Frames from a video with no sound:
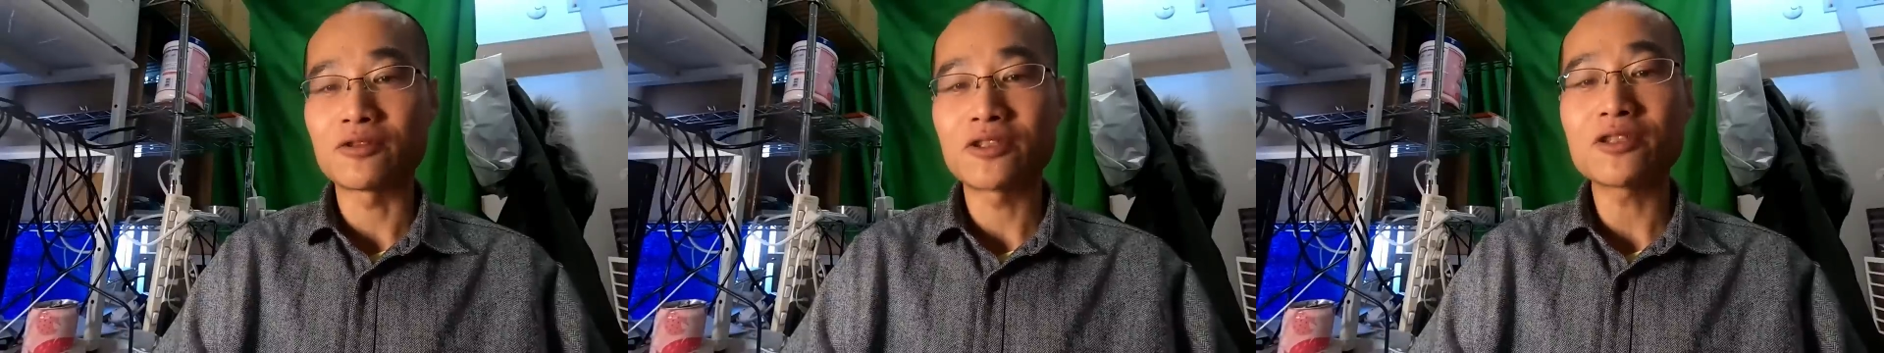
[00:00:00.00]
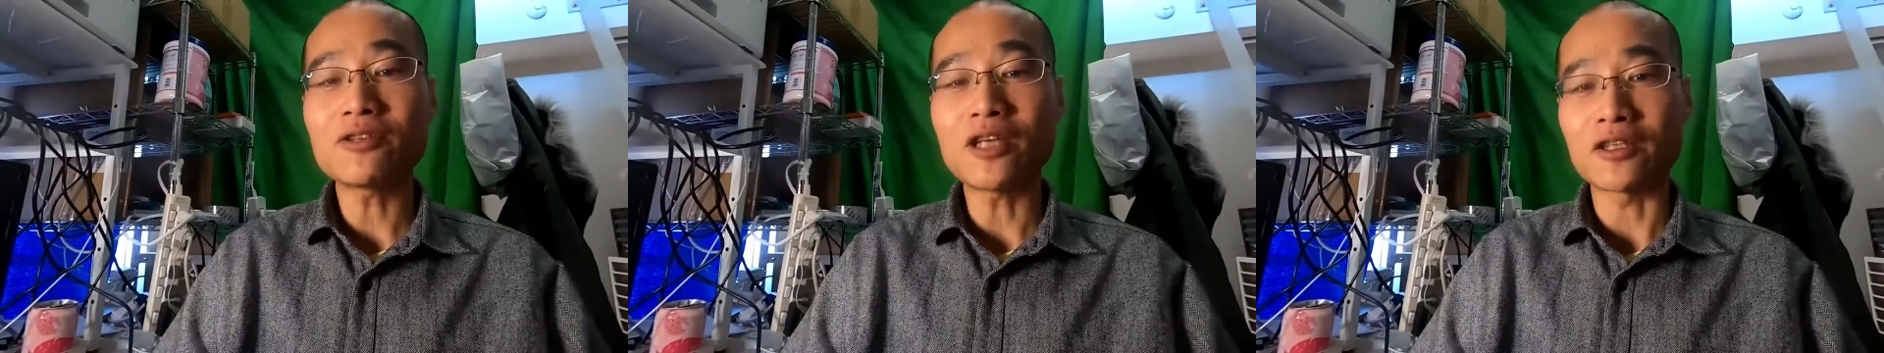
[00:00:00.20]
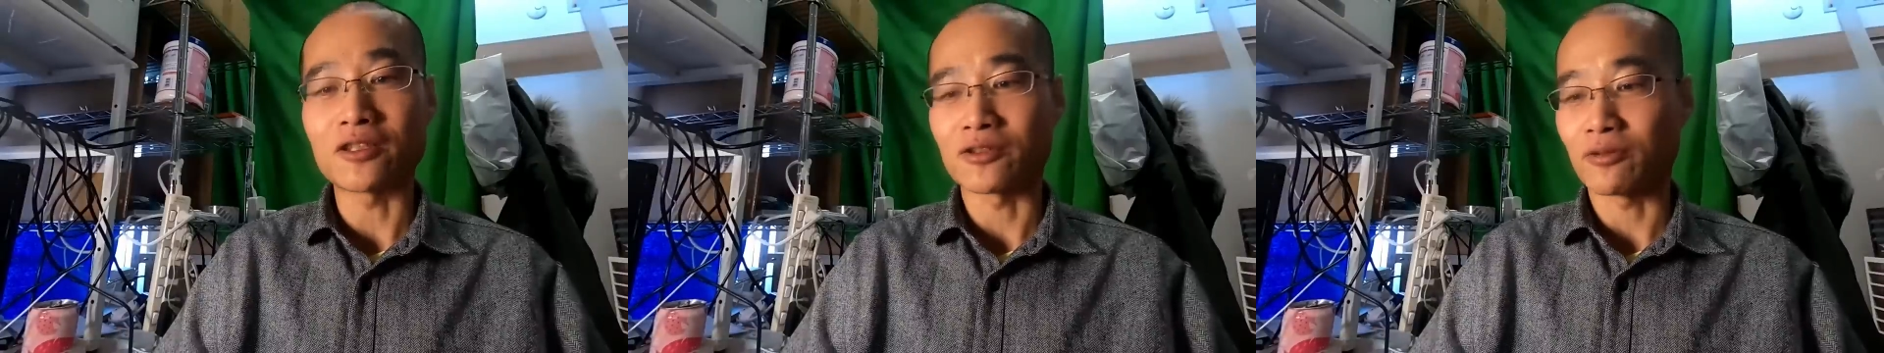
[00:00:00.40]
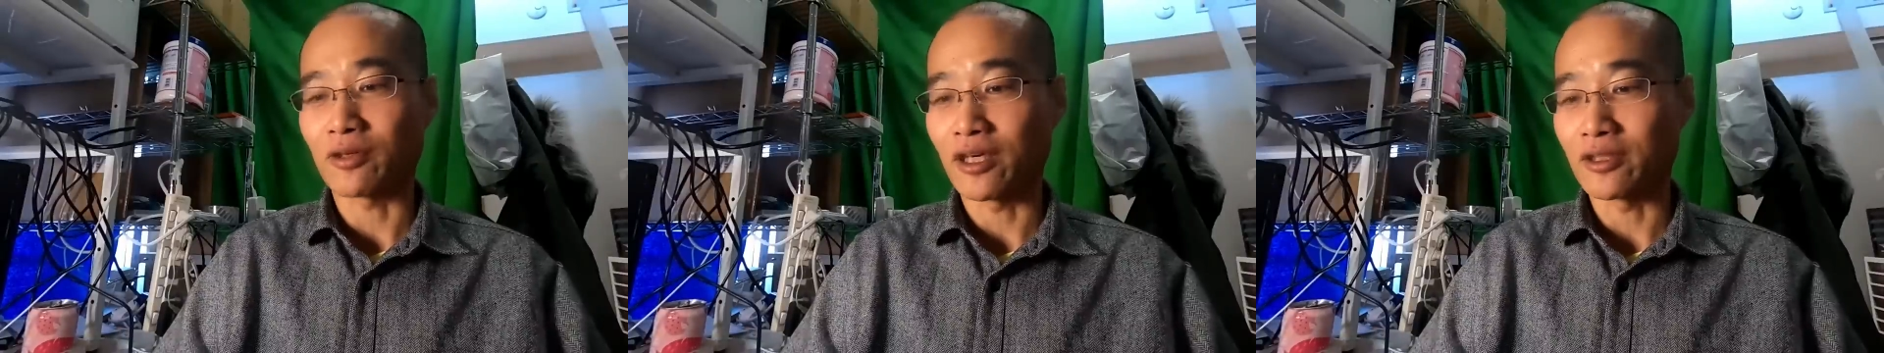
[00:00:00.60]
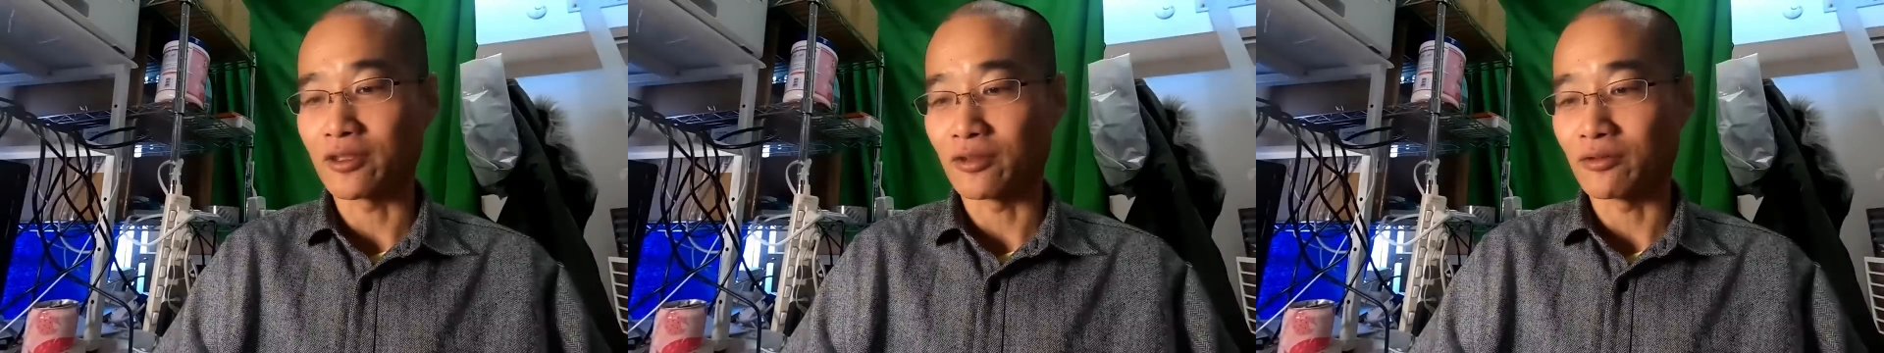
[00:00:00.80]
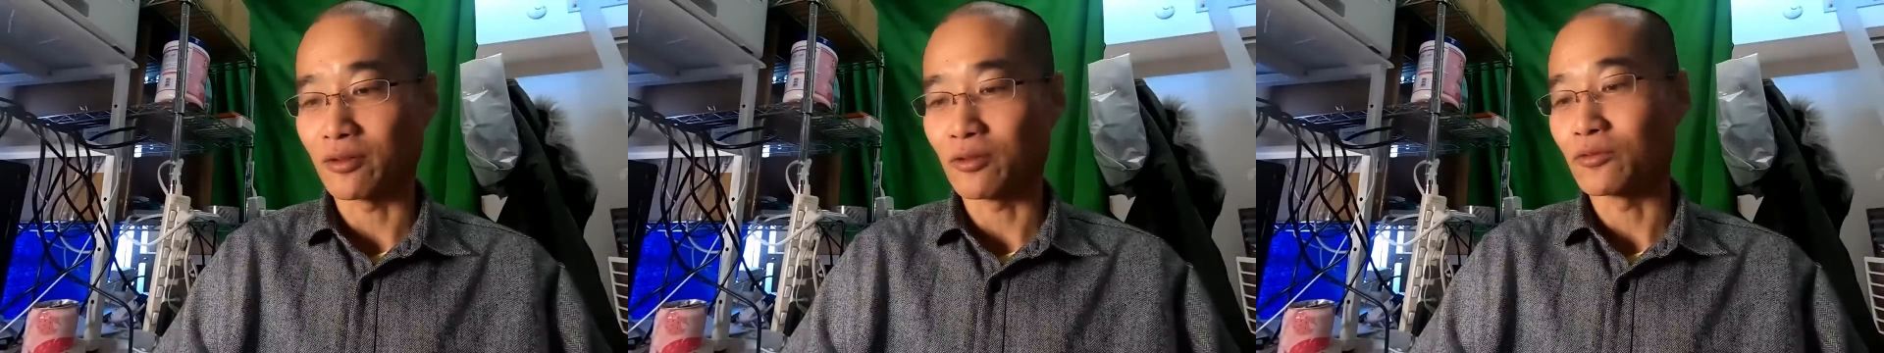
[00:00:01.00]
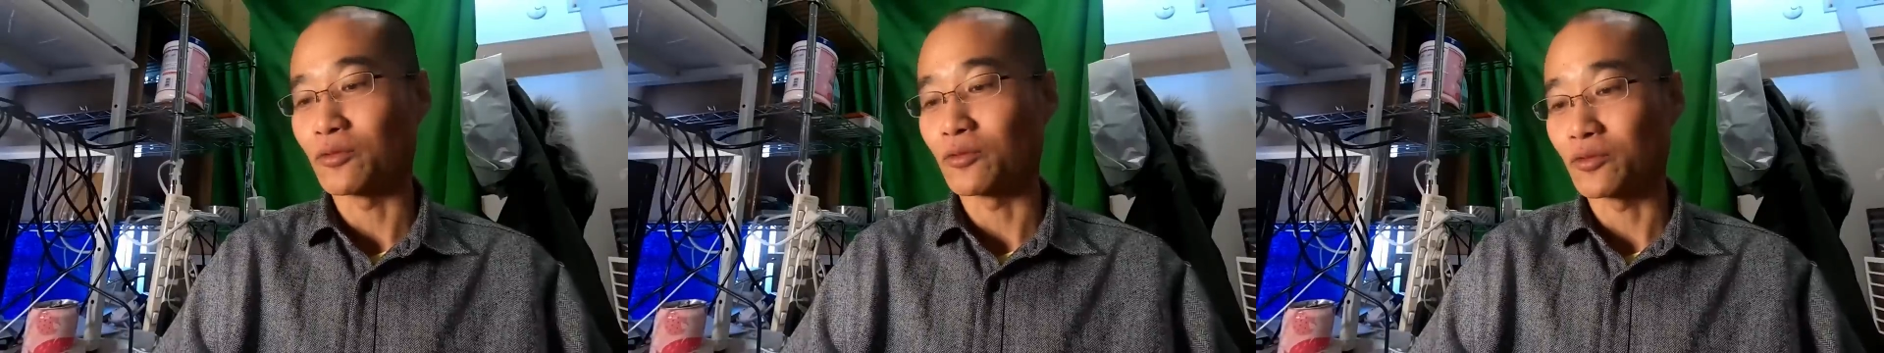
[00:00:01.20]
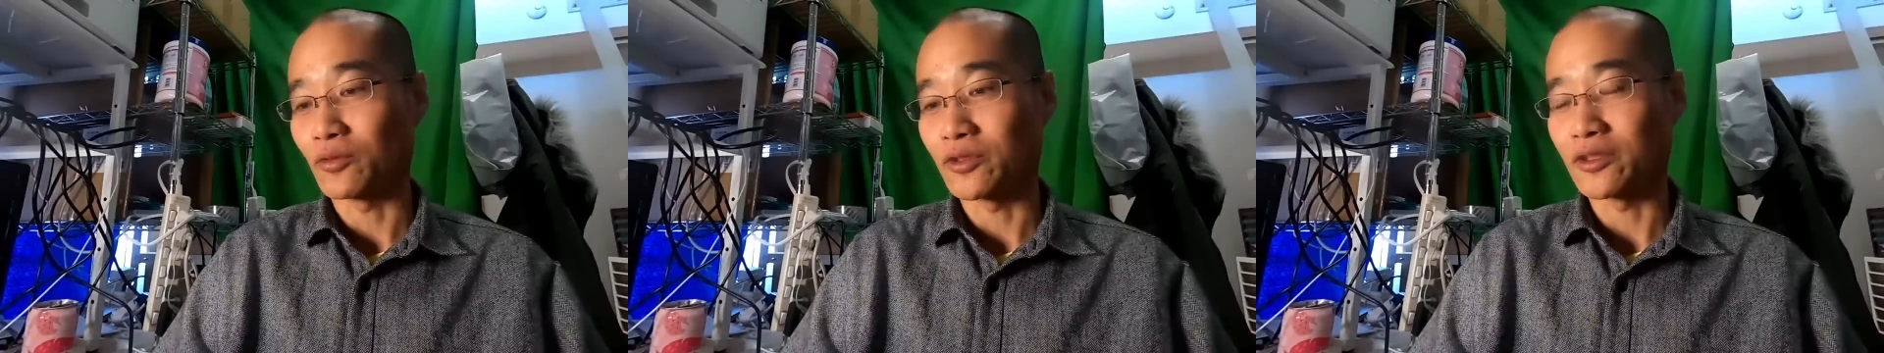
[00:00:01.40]
うちぐらいですよ、書いたのはこの
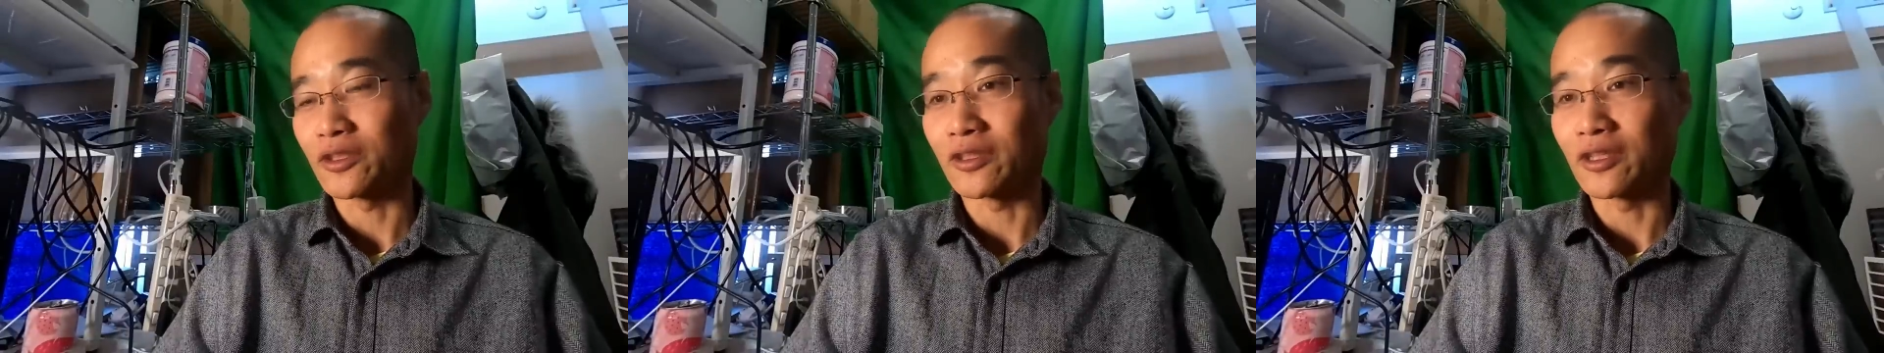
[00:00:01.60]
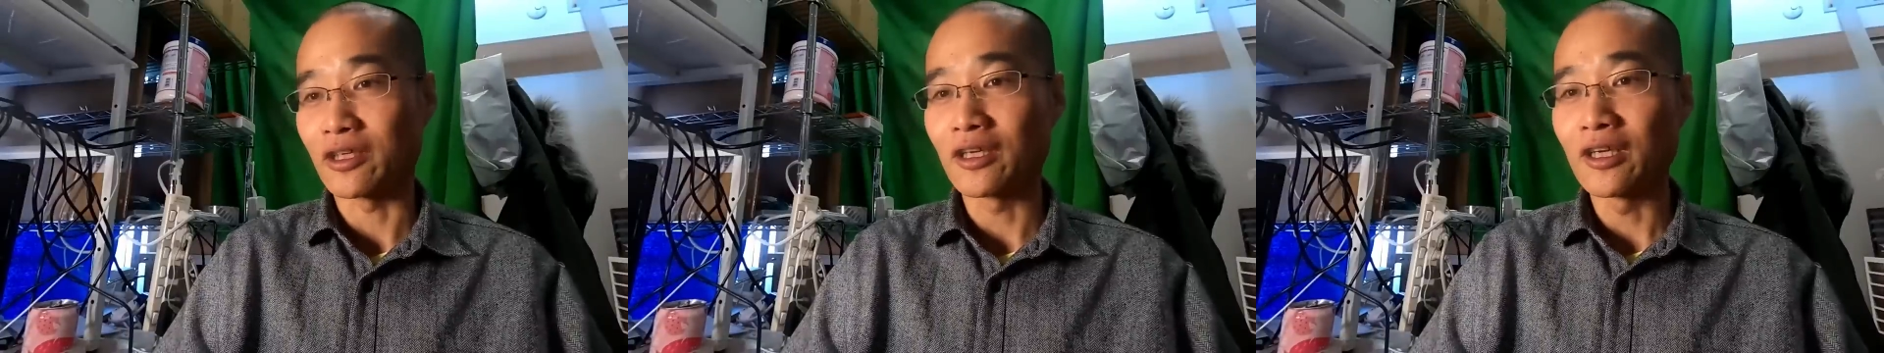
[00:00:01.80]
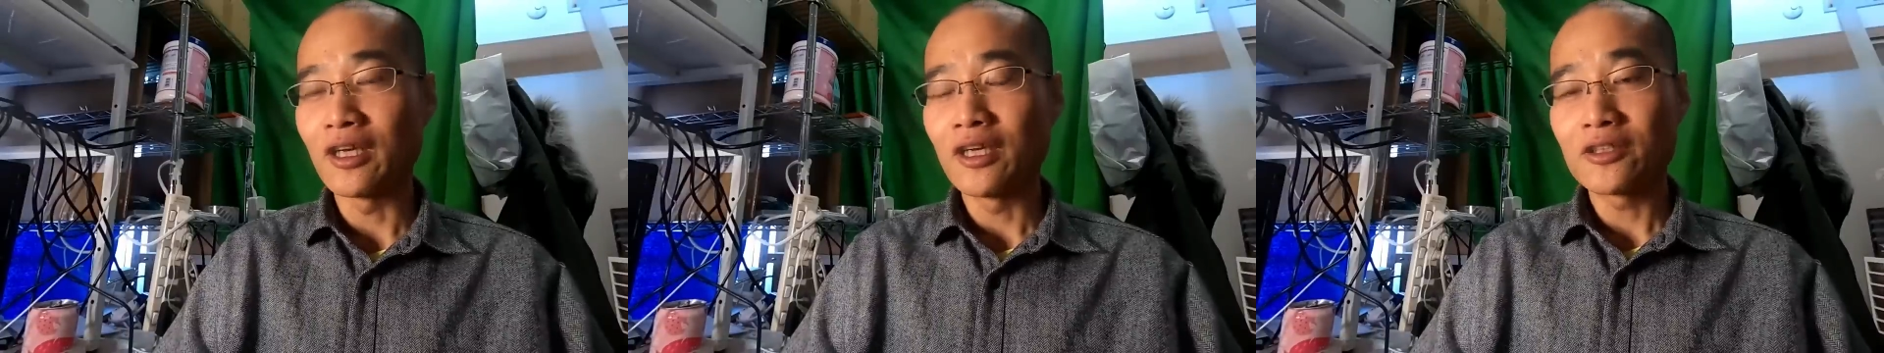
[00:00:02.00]
ことについて。